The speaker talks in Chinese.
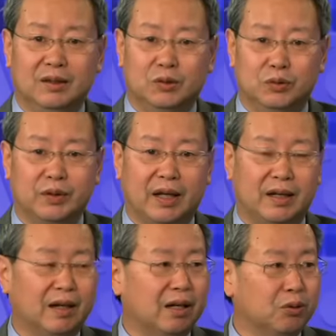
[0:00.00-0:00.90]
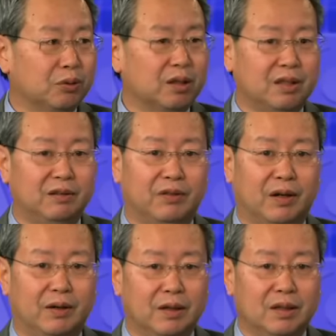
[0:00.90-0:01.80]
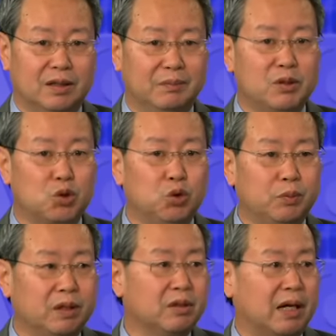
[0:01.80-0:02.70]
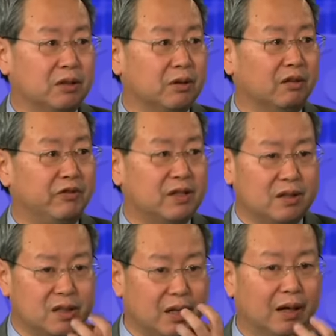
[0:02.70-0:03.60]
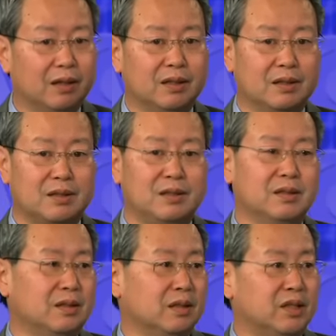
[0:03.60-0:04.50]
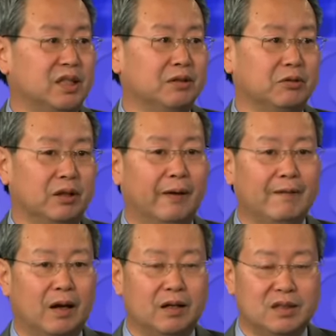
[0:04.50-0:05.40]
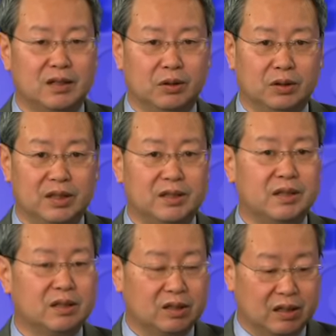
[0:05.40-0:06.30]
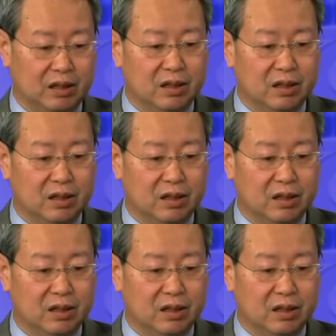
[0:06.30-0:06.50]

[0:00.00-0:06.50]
湖南啊很多的地方，人们出门就感觉到非常强烈的刺激的气味儿。而且有医生这个